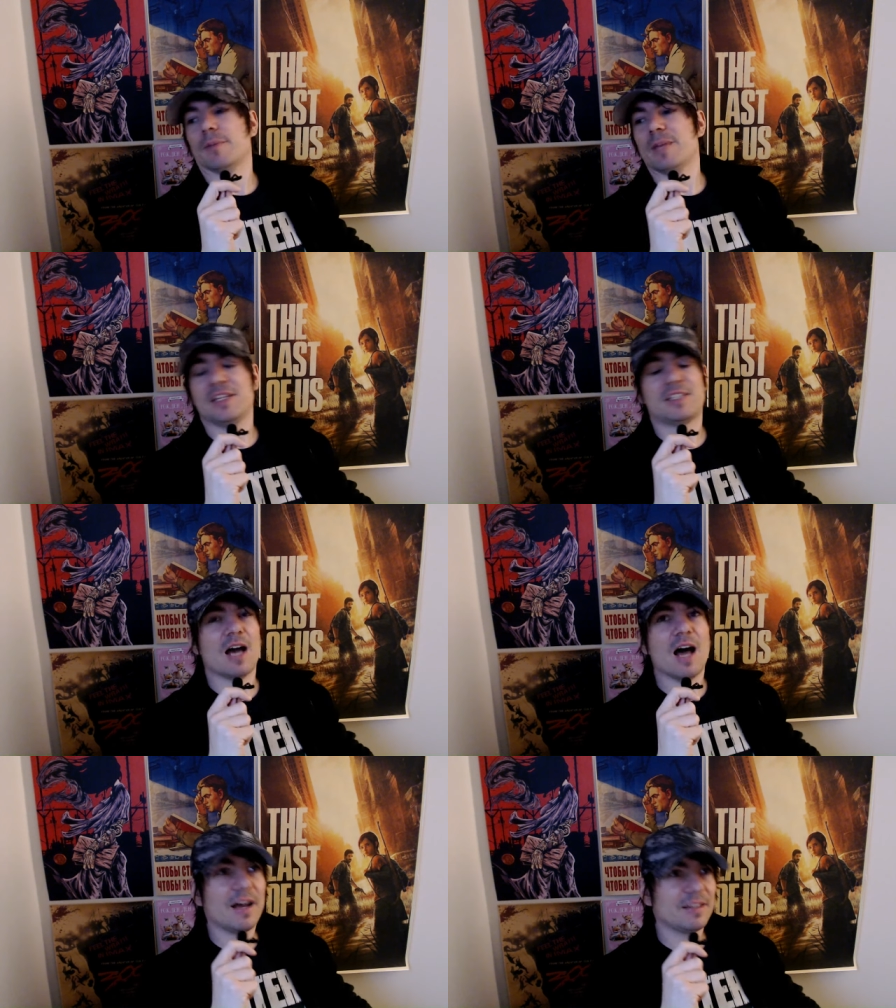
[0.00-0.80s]
non mais les
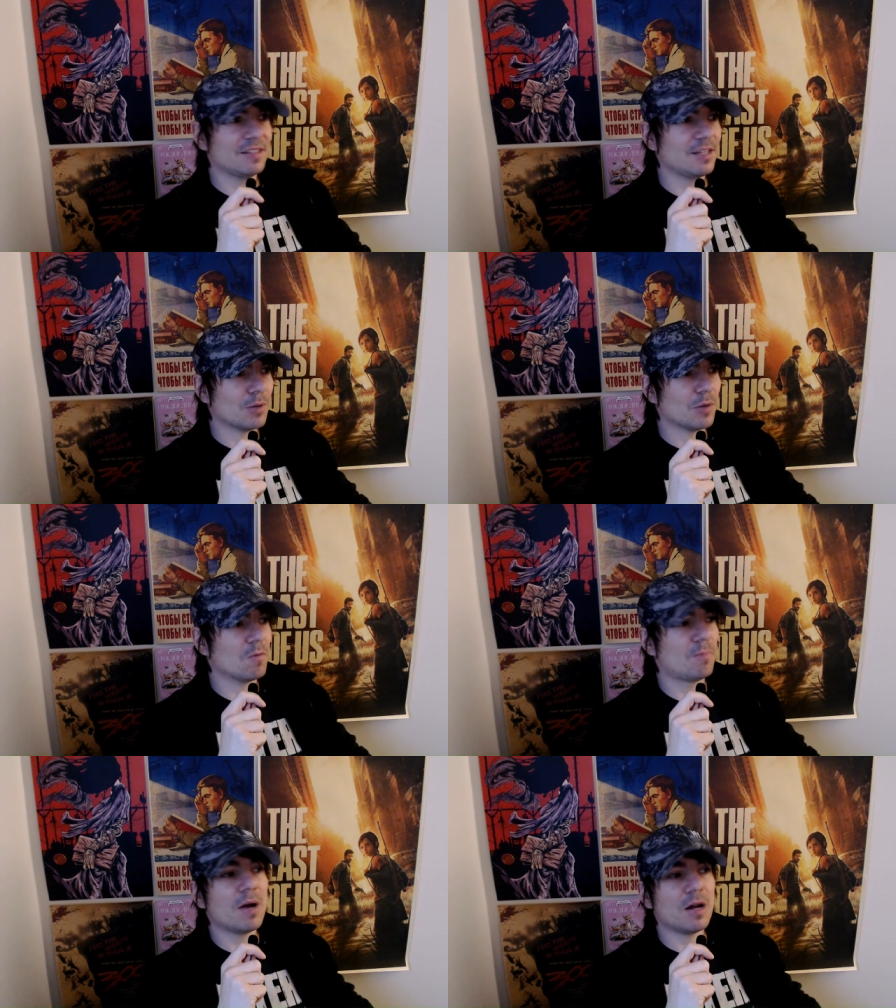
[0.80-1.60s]
gars arrêtez quoi.
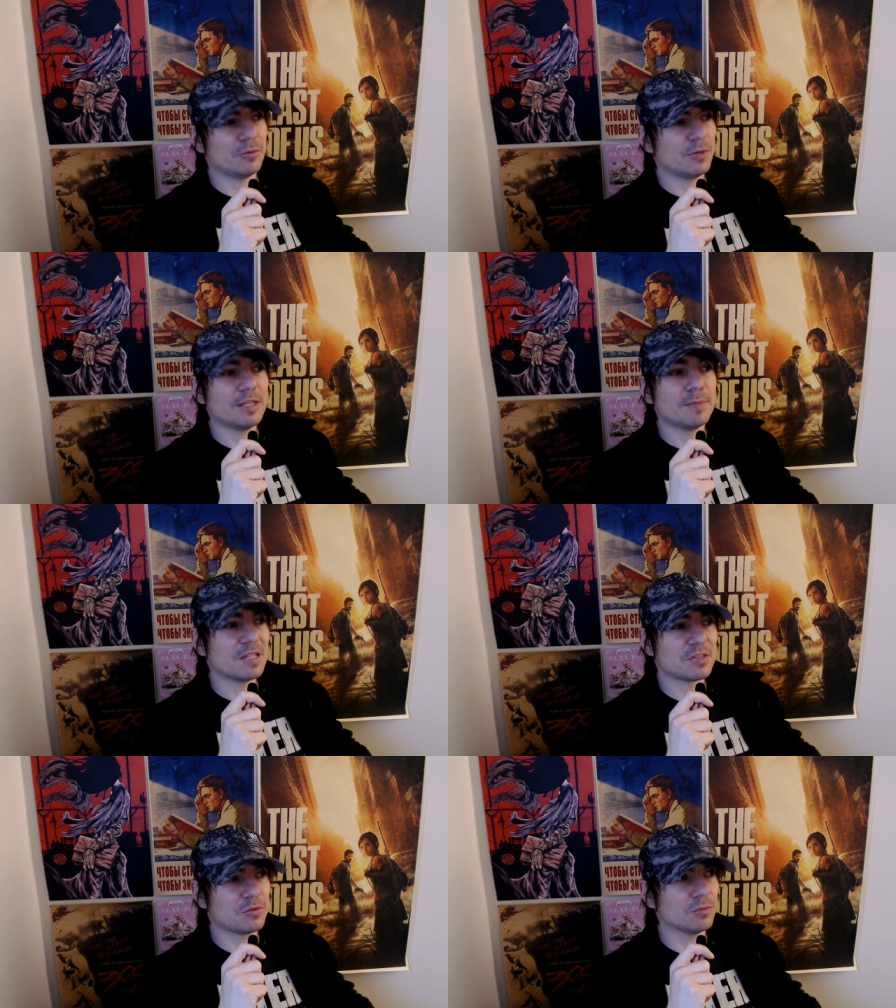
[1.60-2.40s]
On parle de
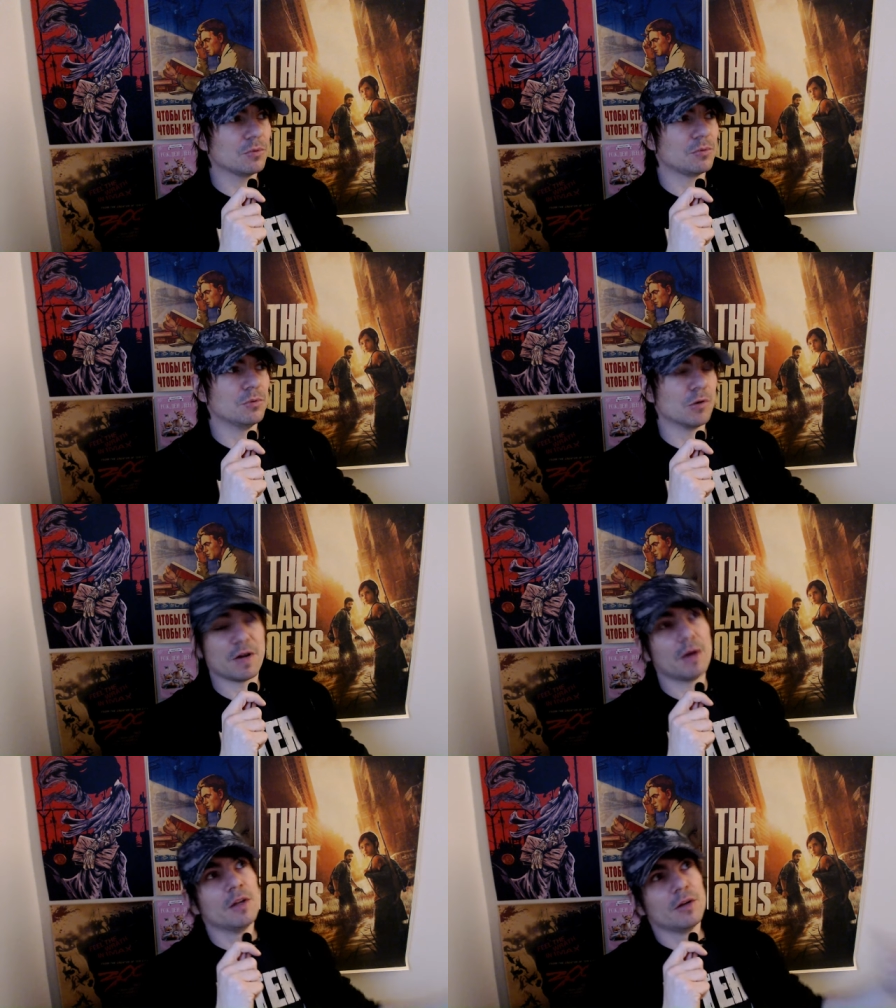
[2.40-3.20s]
l'adaptation d'une
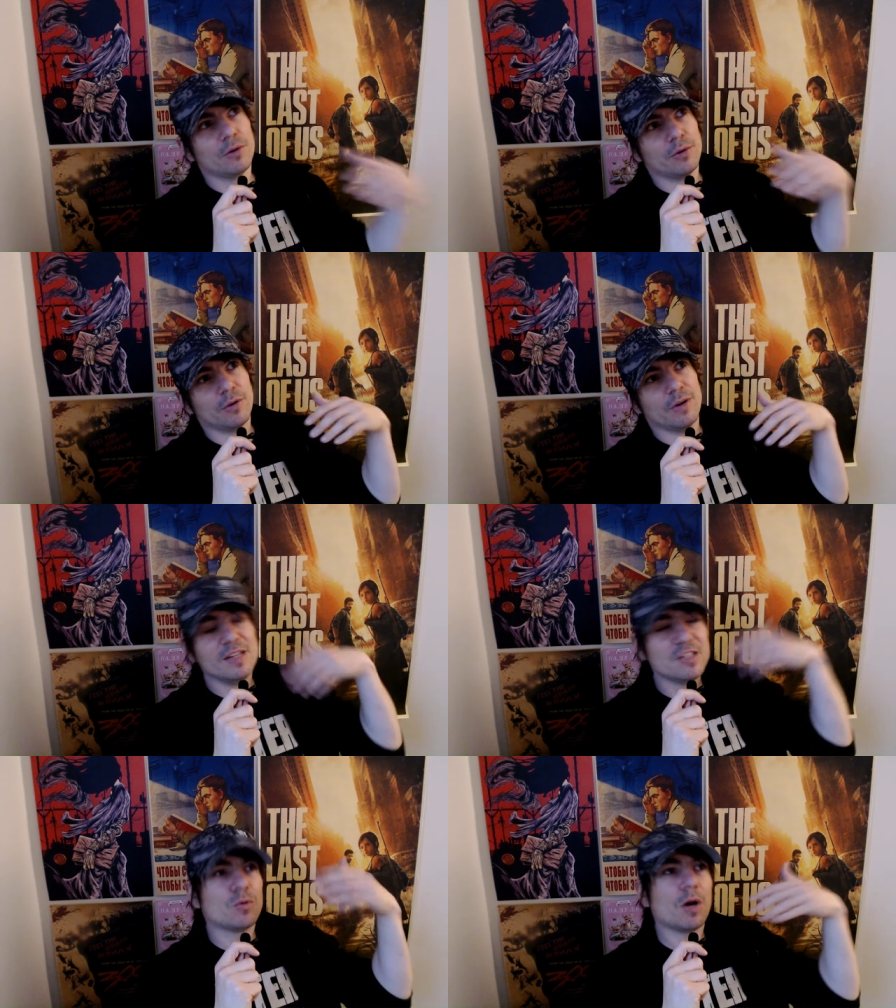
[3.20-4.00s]
enfin euh,
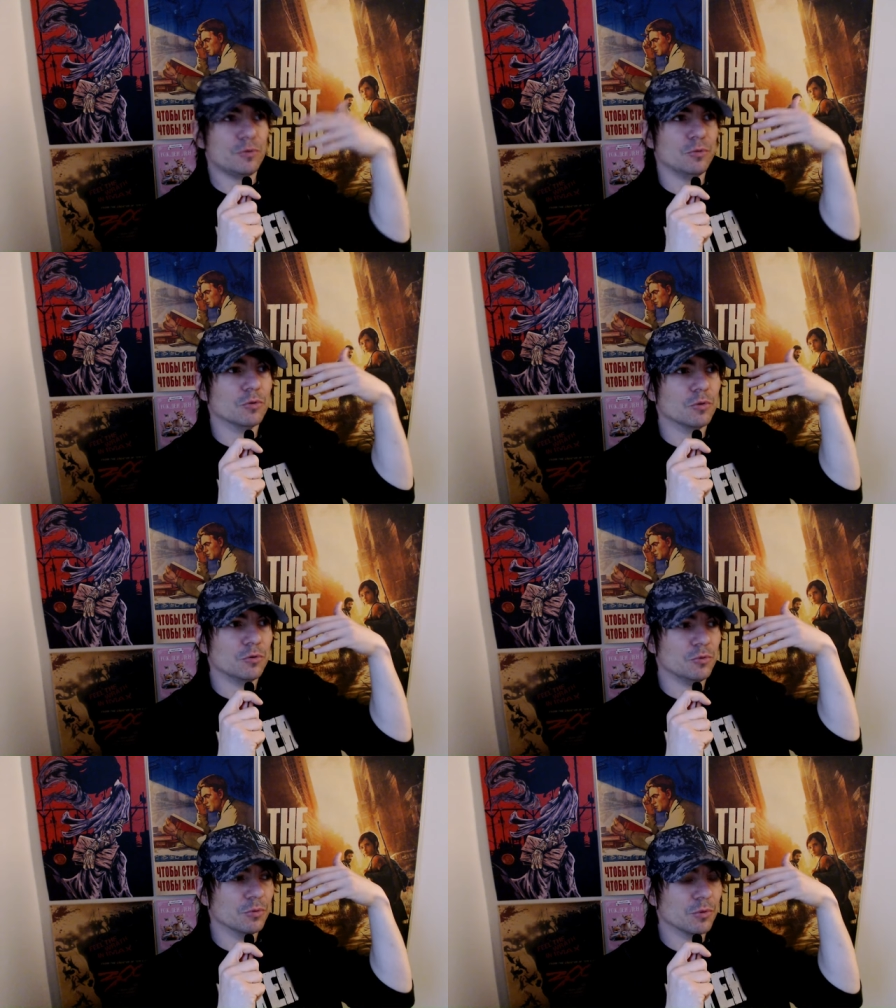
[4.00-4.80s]
l'histoire d'une
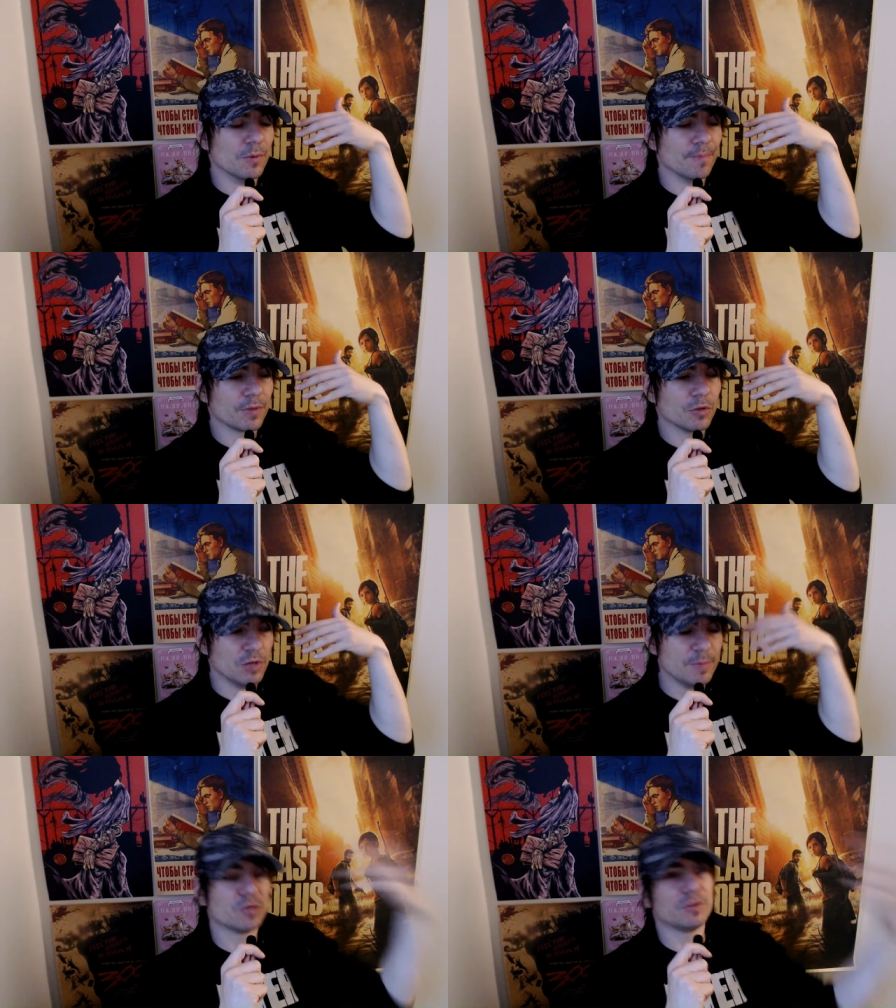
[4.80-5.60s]
euh,
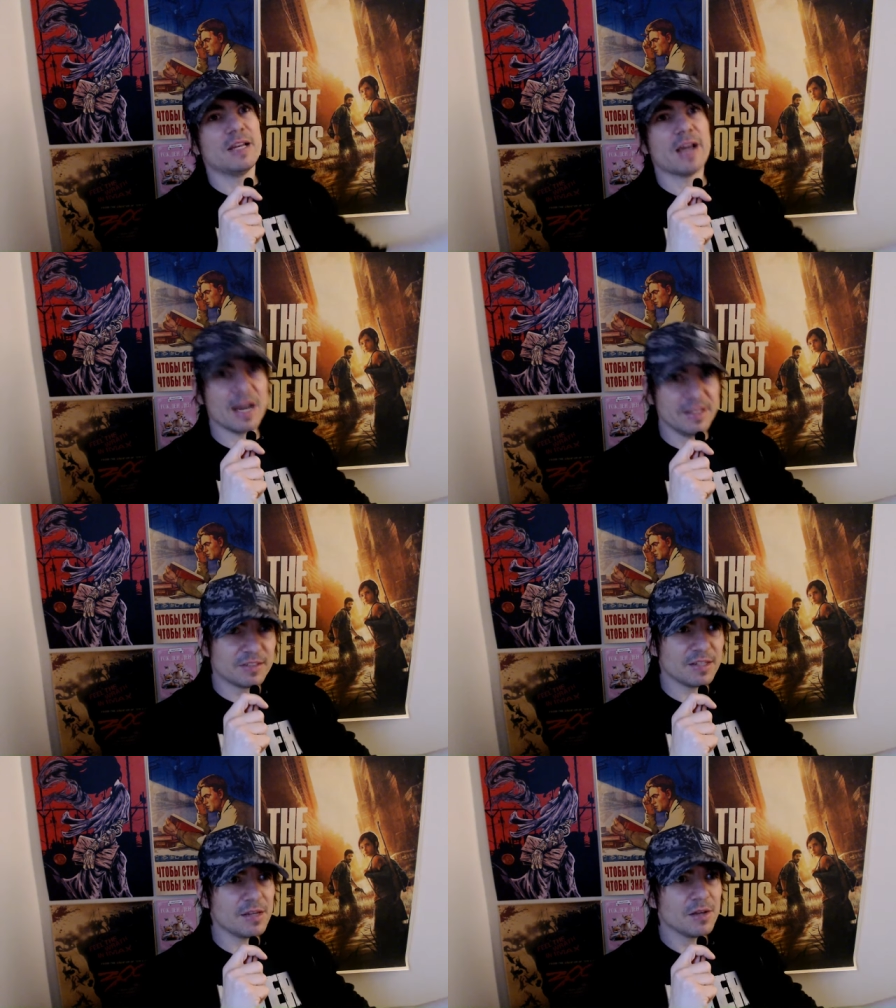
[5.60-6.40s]
émission
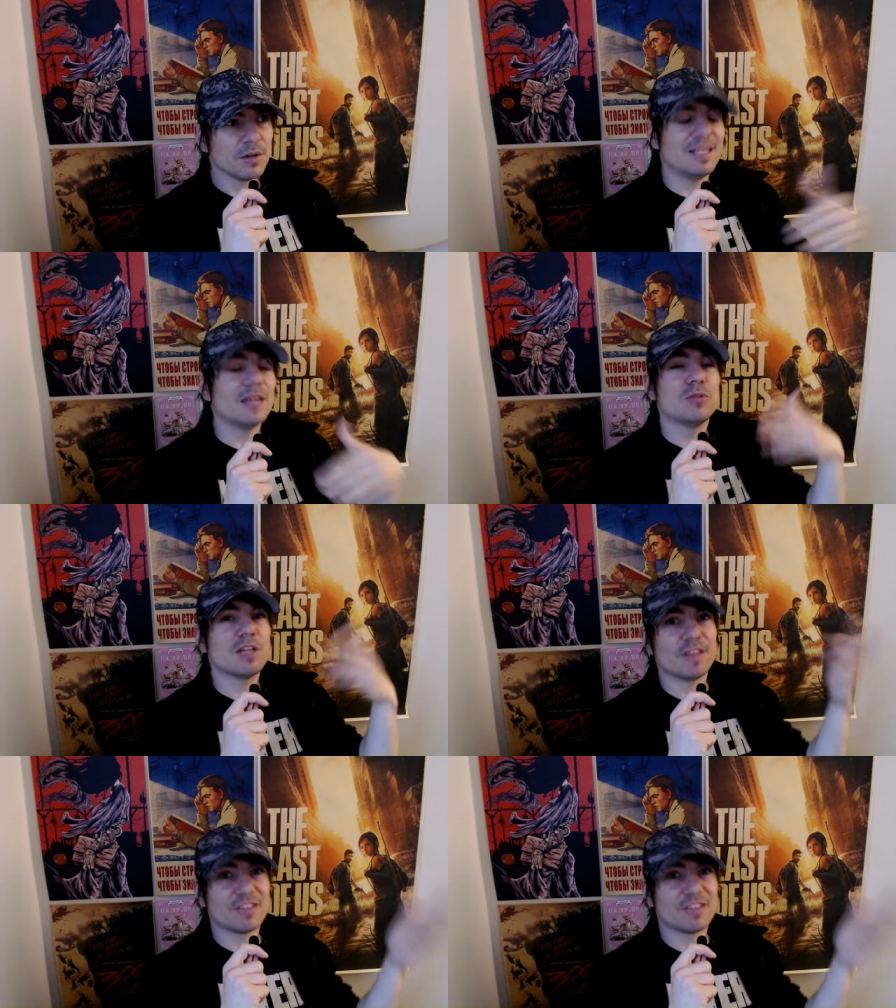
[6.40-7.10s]
télé-réalité qui date de y a